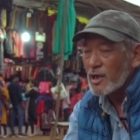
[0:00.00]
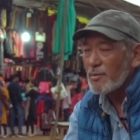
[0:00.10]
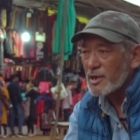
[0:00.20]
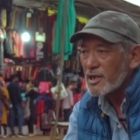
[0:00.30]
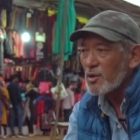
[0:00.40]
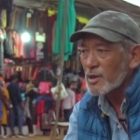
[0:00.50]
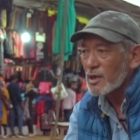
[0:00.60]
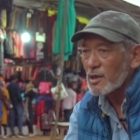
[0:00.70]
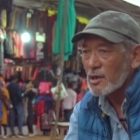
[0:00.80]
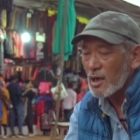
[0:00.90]
उनके मीटिंग
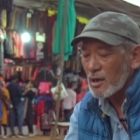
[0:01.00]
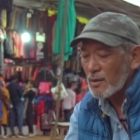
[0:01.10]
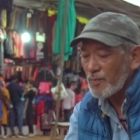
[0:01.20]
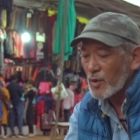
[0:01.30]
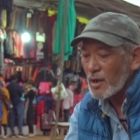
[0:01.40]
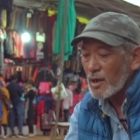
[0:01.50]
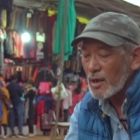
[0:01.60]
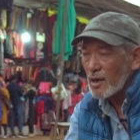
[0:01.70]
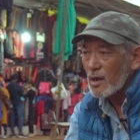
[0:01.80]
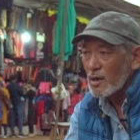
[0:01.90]
होते हैं
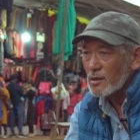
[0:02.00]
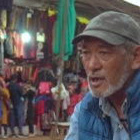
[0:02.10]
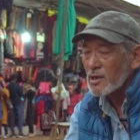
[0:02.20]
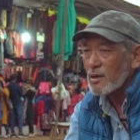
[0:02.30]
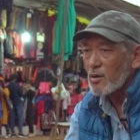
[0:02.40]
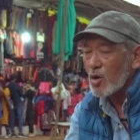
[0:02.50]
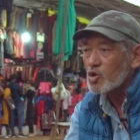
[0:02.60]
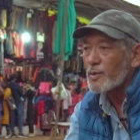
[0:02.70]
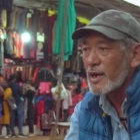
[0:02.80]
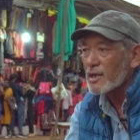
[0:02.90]
दस
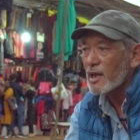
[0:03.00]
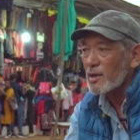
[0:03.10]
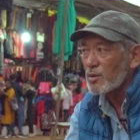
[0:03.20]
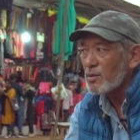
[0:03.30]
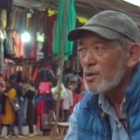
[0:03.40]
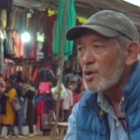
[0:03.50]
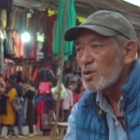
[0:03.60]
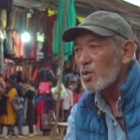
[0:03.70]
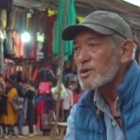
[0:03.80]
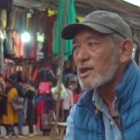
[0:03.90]
अक्टूबर एक तारीख को
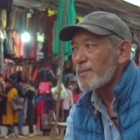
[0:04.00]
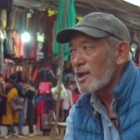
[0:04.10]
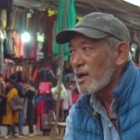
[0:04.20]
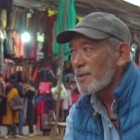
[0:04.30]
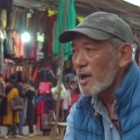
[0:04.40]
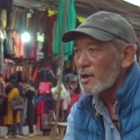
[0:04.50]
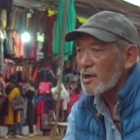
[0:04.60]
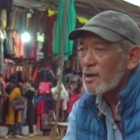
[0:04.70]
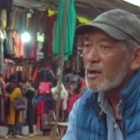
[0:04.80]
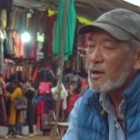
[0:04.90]
तो उससे पहले यहाँ पर
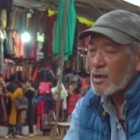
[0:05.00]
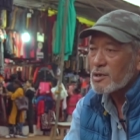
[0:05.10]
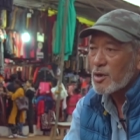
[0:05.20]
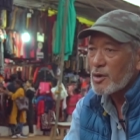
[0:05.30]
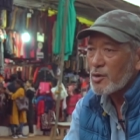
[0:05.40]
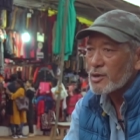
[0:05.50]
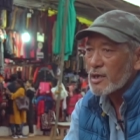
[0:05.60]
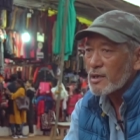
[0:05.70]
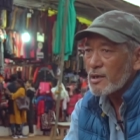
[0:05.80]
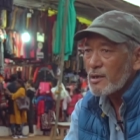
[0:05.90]
आना ज़रूरी
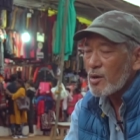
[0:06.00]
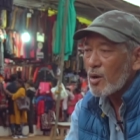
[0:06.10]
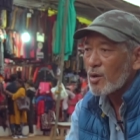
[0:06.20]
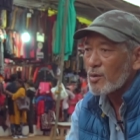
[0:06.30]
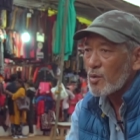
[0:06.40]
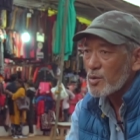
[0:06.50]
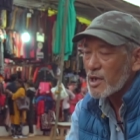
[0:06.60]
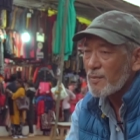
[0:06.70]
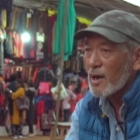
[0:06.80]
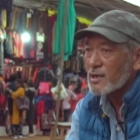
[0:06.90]
हो जाता है और
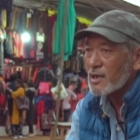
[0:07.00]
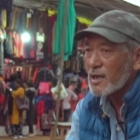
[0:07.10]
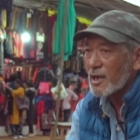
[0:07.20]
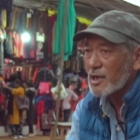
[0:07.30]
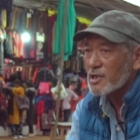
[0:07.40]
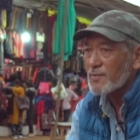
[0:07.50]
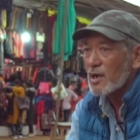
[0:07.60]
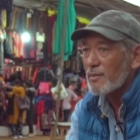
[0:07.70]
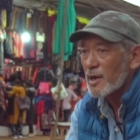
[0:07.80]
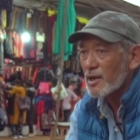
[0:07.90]
उसके बाद से लेकर के
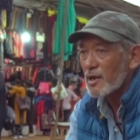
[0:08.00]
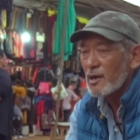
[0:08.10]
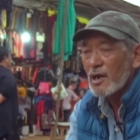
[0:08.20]
जब तक हमारे